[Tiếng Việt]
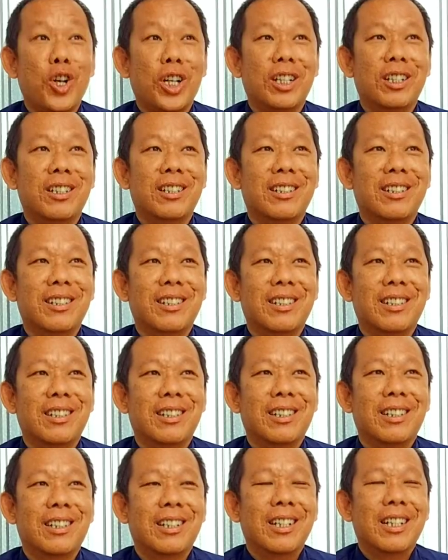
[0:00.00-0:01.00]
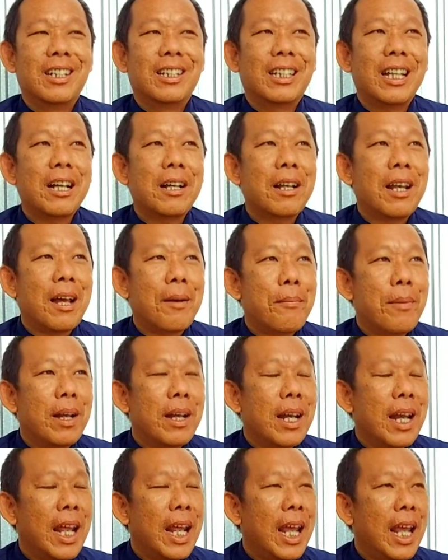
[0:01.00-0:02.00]
thuận tức là mình
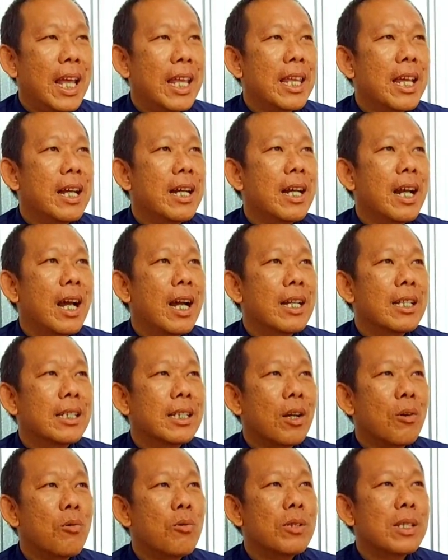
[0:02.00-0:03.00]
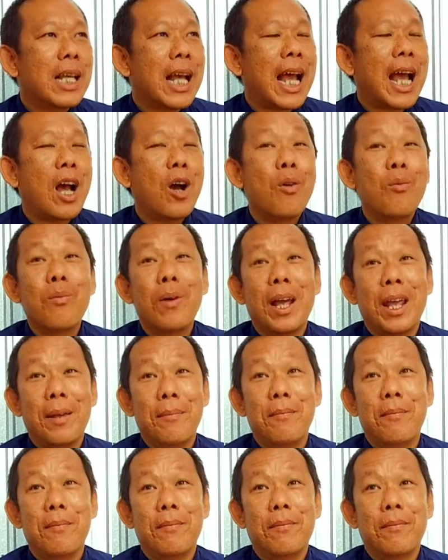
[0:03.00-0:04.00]
né những nơi xấu xa hung
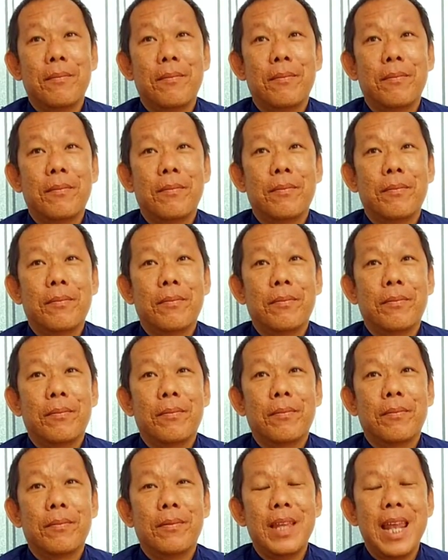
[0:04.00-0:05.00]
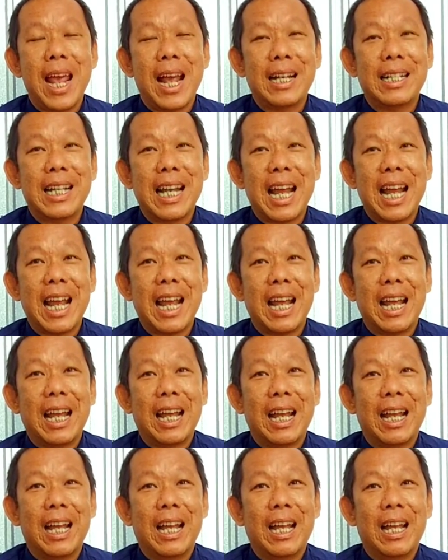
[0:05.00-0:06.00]
hiểm gian trá
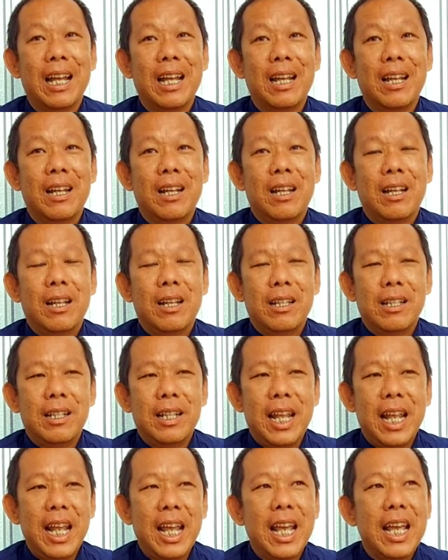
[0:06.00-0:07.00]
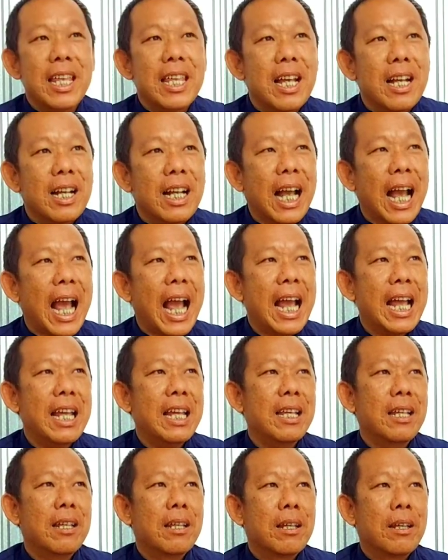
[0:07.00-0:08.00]
né những
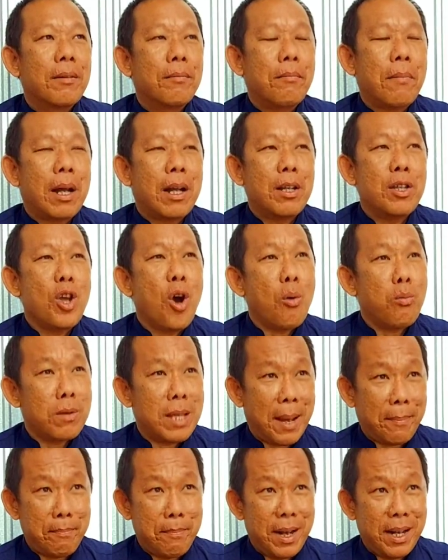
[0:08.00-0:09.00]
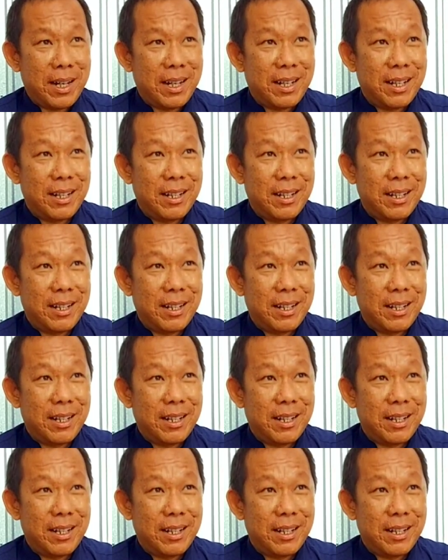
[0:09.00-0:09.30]
cái mà nó dồn dập mình